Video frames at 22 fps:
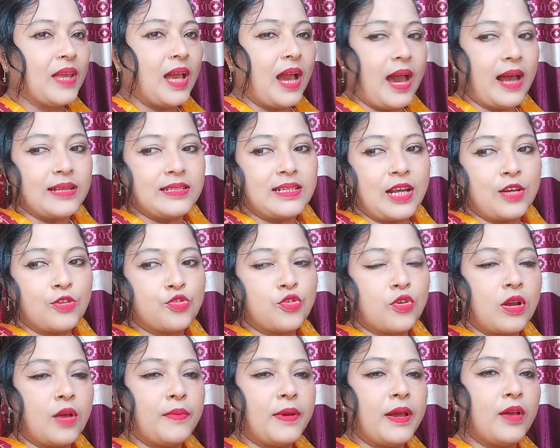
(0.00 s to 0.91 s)
আর জানো
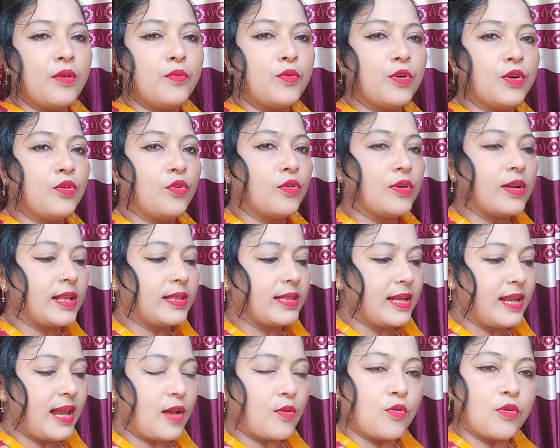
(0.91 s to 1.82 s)
শোনা ভাই বোন
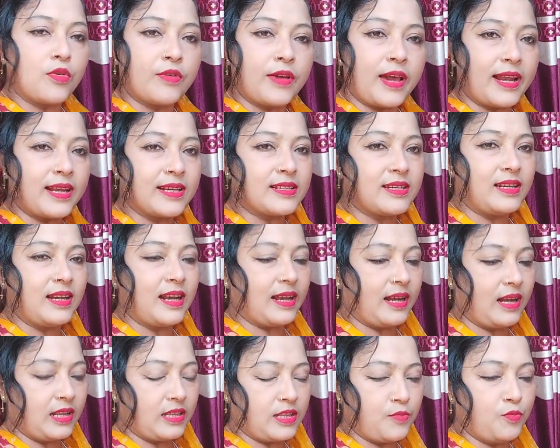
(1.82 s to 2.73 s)
ওটাতে না কোনো ক্যারাসিন
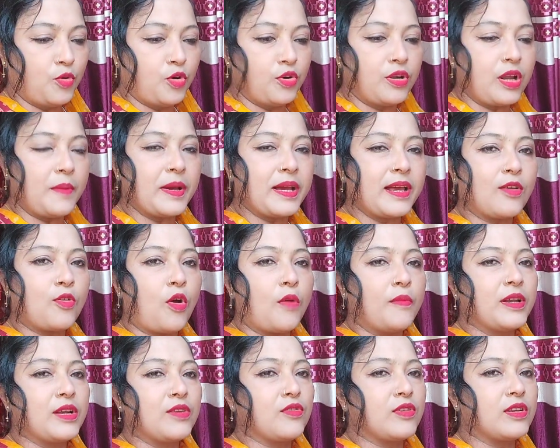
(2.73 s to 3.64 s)
লাগে না তো বোনটা আমাকে
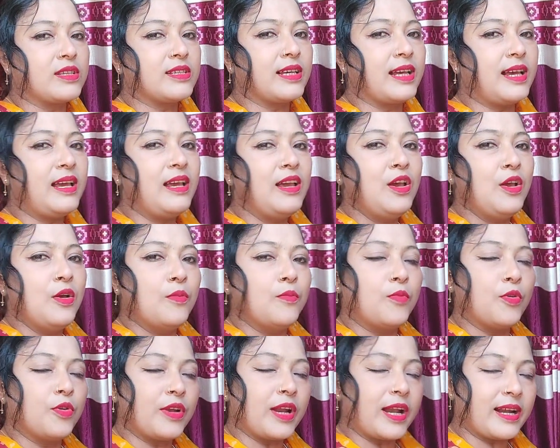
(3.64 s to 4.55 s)
কমেন্ট করেছে
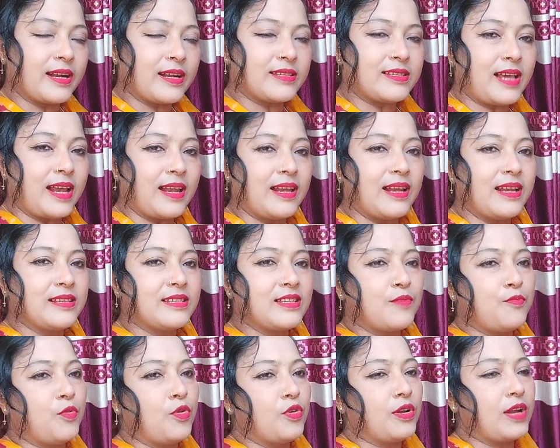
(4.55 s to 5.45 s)
বোনটার একটা চ্যানেল
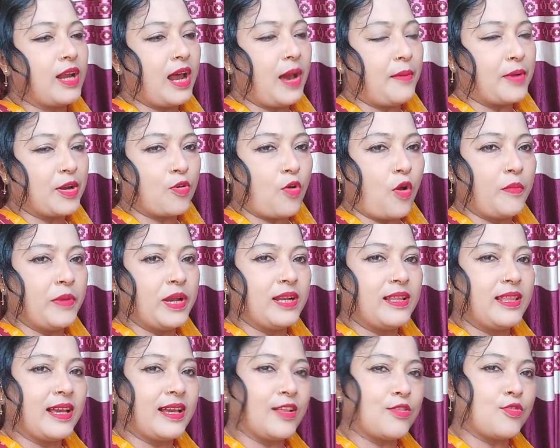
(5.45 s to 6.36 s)
আছে বোনটা আমার
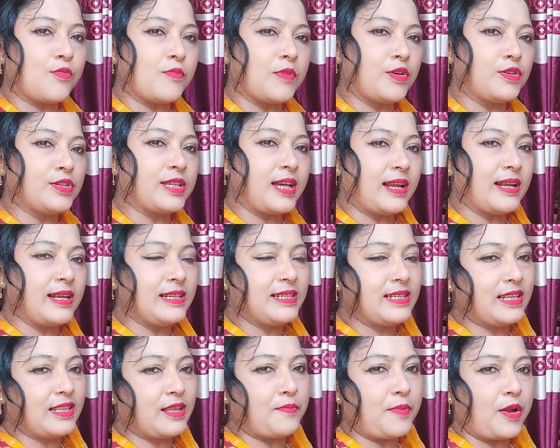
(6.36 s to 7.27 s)
কমেন্ট দেখে তোমরা ওই
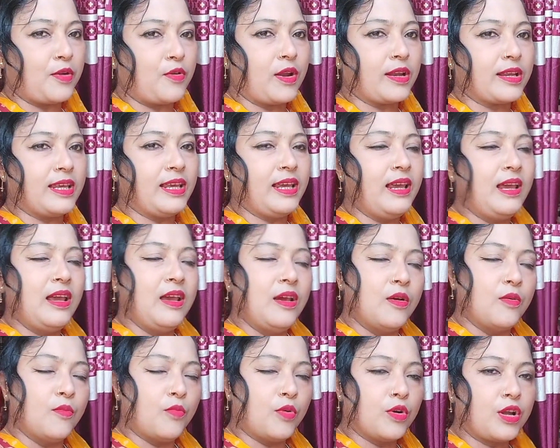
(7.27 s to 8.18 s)
চ্যানেলে যেতে পারো আর কি
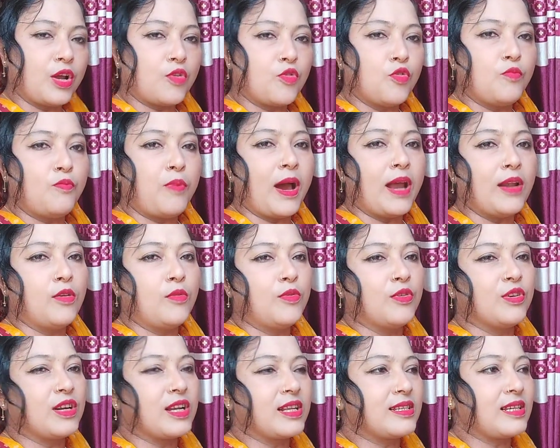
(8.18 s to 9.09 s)
বোনটা খুব ভালো
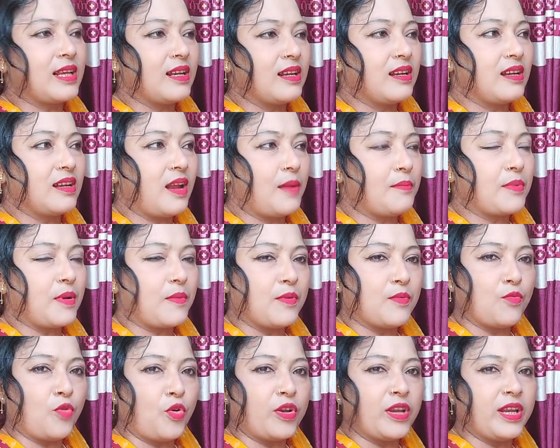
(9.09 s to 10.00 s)
বোনটা চ্যানেলের নামটা
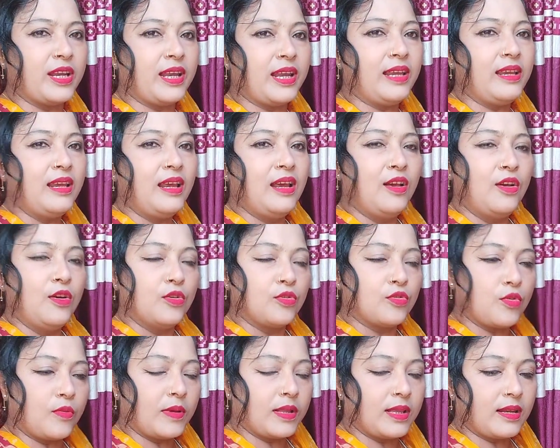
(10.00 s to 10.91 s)
আমার মনে নেই
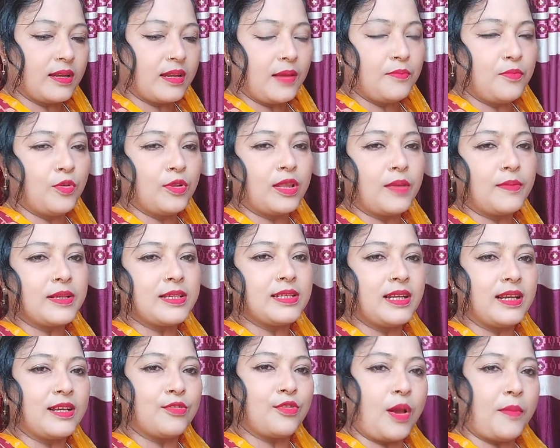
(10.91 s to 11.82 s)
তোমাদেরকে আমি বলতে
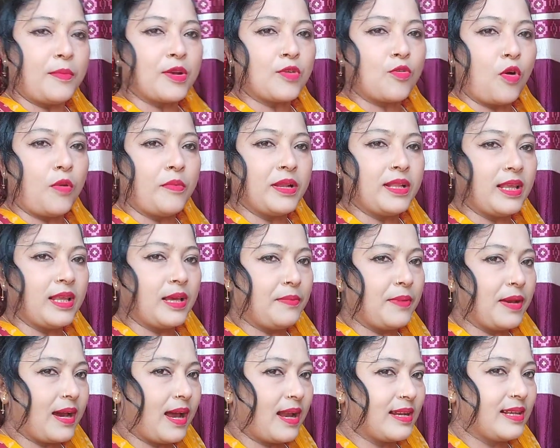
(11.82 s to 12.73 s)
পারছি না কিন্তু আমার কমেন্ট
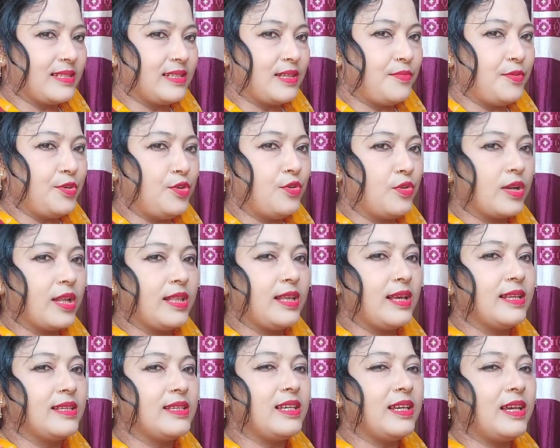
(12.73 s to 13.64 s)
দেখবে কালকে যে ভিডিওটা
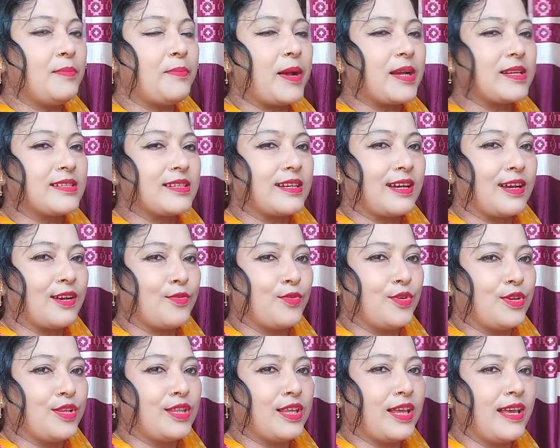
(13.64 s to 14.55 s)
দিয়েছি পাঁচ টাকার
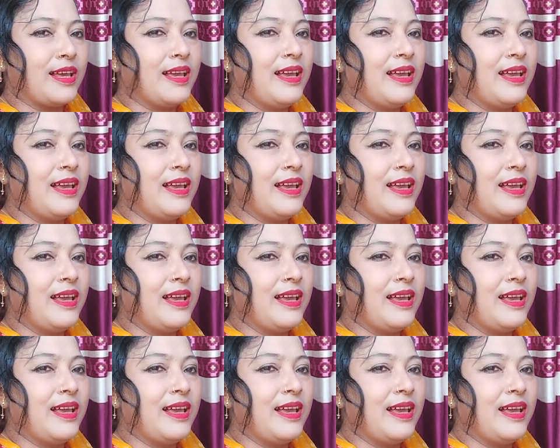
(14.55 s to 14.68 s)
খড়িতে